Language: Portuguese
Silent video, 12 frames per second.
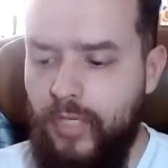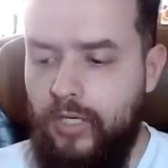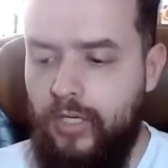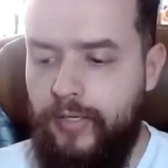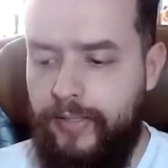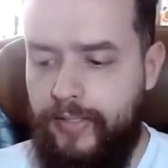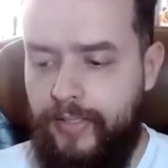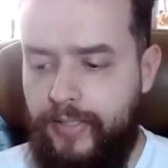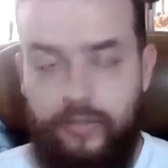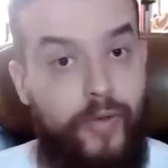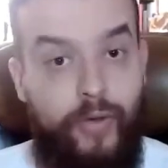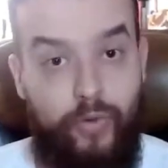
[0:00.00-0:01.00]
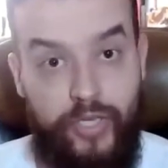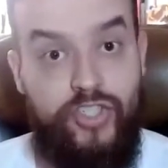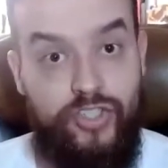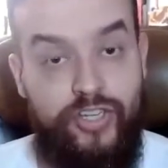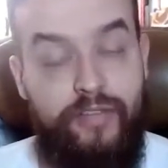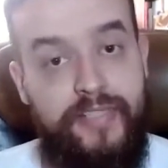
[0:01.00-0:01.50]
é não é o que a
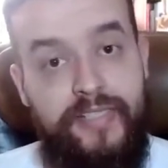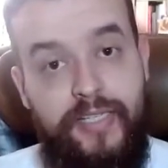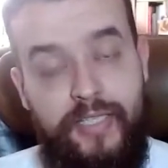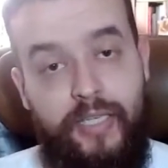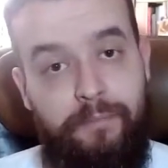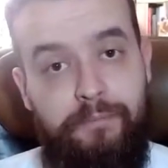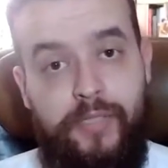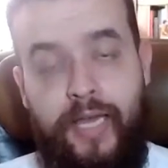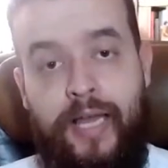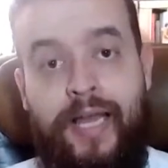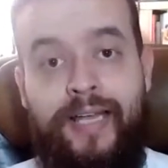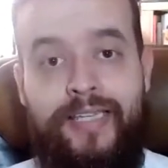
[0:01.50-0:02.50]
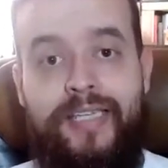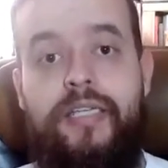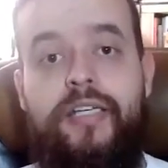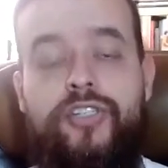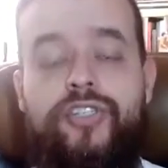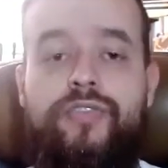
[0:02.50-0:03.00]
gente quer fazer aqui, tá?
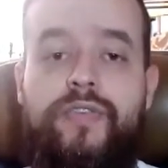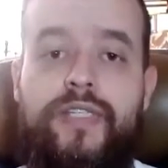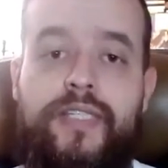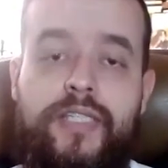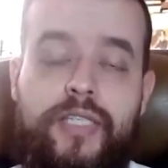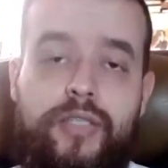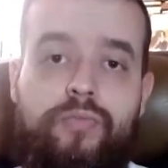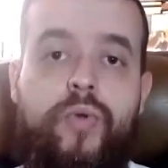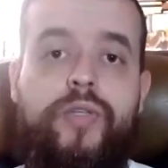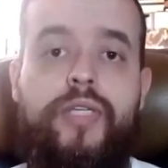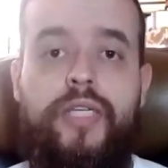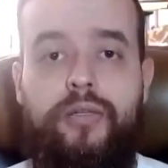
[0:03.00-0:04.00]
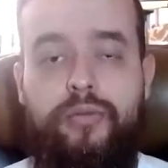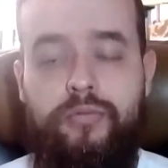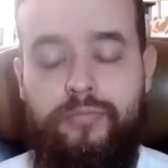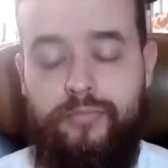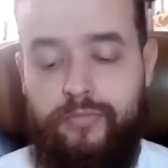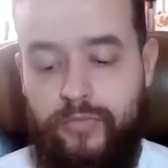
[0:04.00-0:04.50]
Aqui a gente vai seguir um
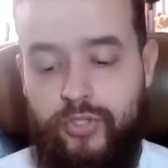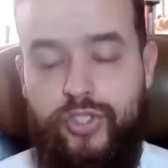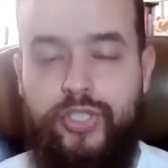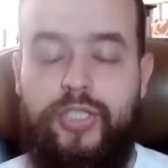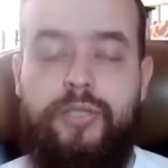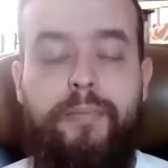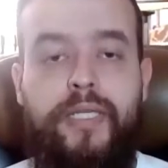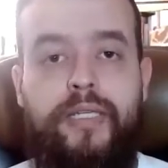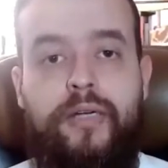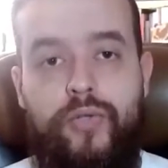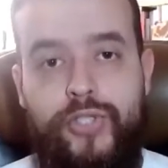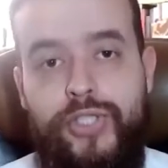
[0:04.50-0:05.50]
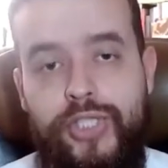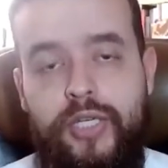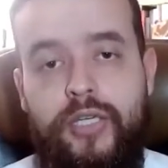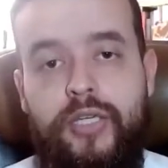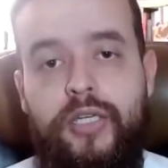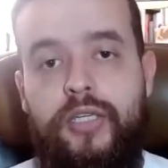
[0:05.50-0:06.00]
modelo de
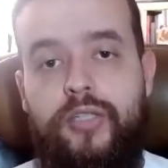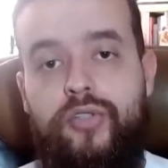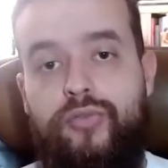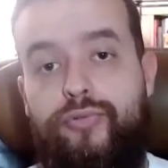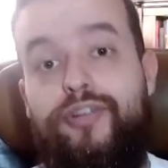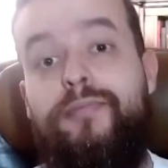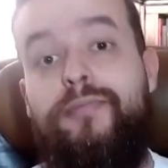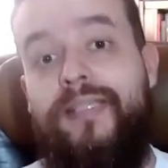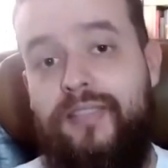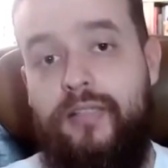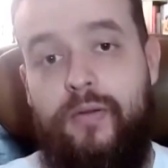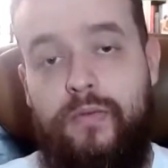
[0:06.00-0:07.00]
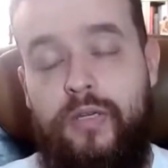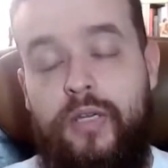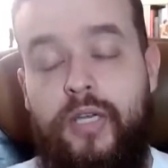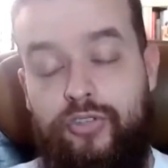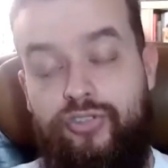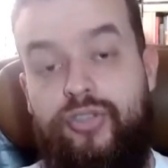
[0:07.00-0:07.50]
pedagogia e de formação
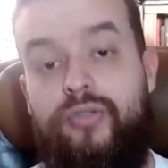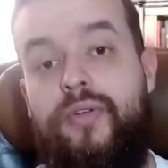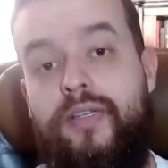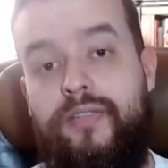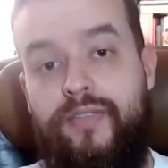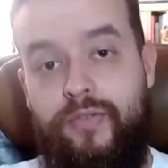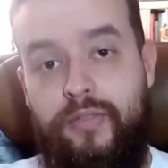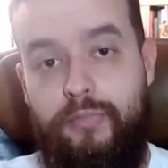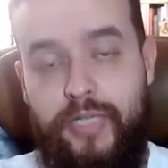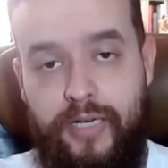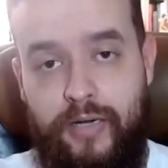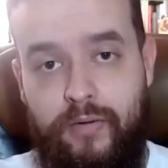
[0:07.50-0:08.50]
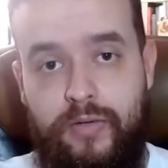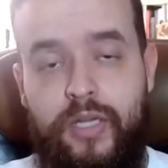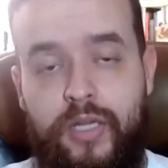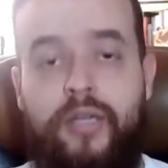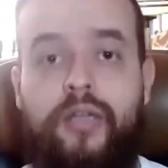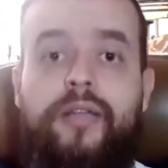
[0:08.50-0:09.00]
de educação liberal
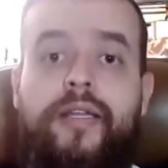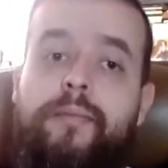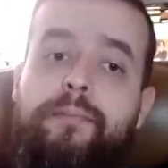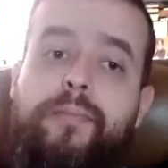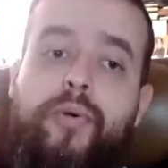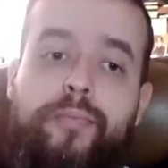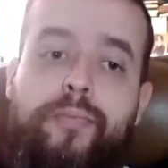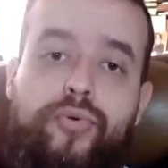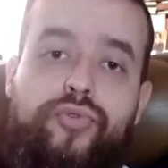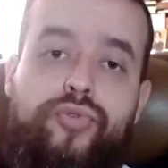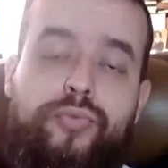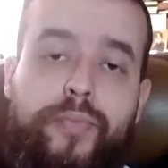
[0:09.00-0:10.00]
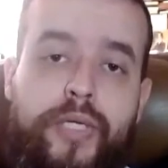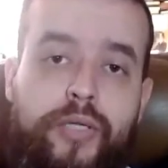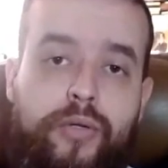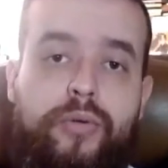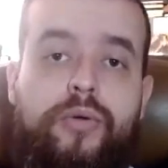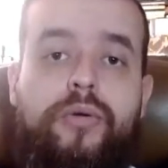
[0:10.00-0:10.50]
né, proposto
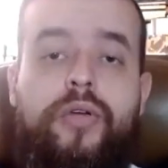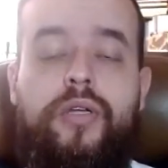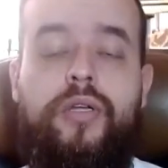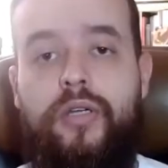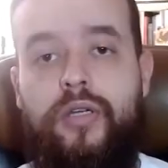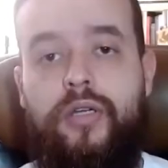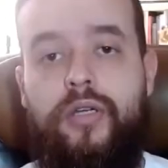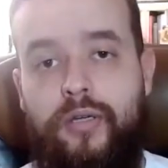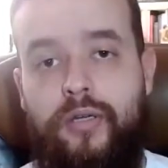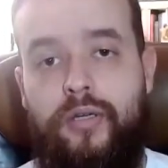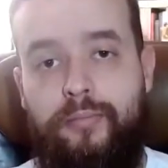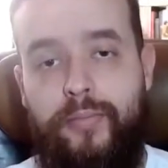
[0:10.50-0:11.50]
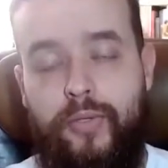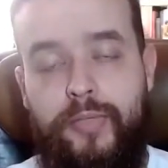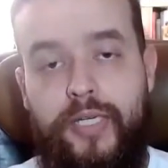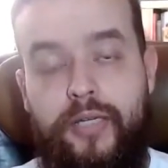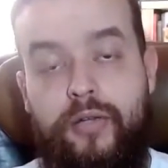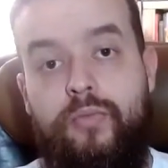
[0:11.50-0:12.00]
pelo, uh, pelo
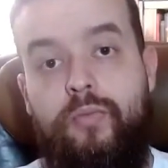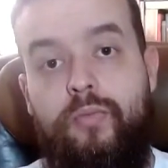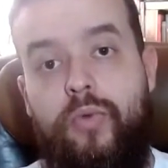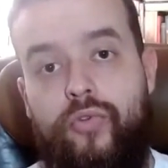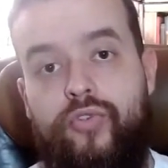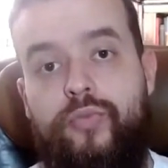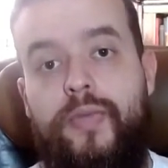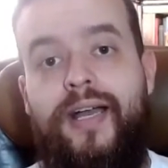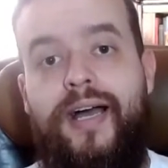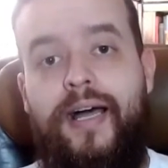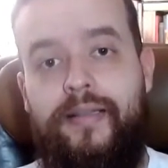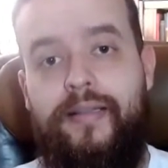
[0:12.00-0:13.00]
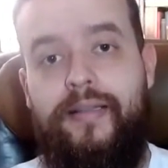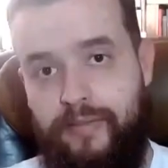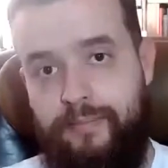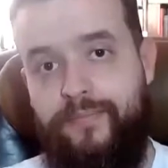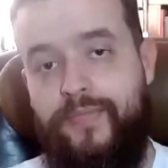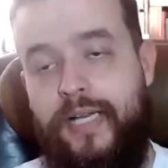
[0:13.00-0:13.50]
americano Mortimer Adler.
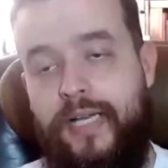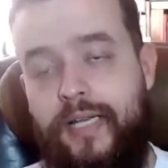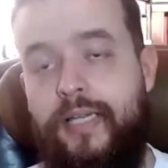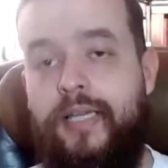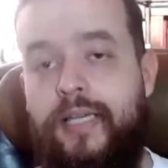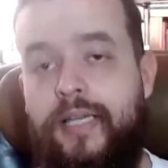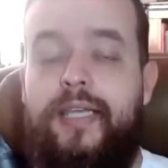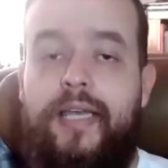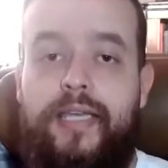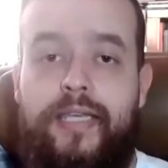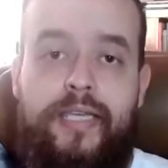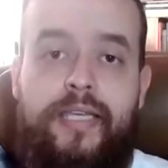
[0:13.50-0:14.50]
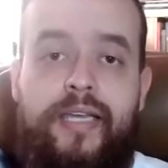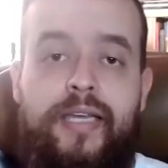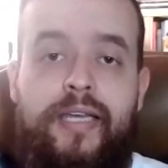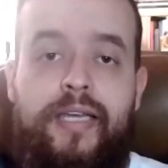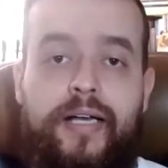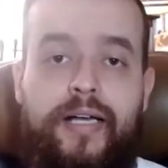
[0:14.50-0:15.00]
Tá? E aí,
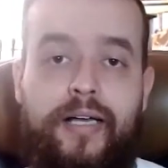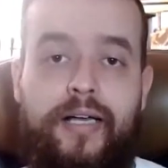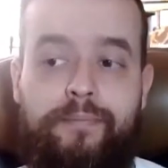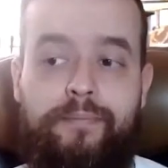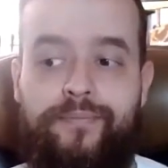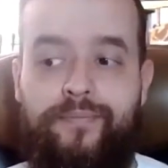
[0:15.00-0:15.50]
ah,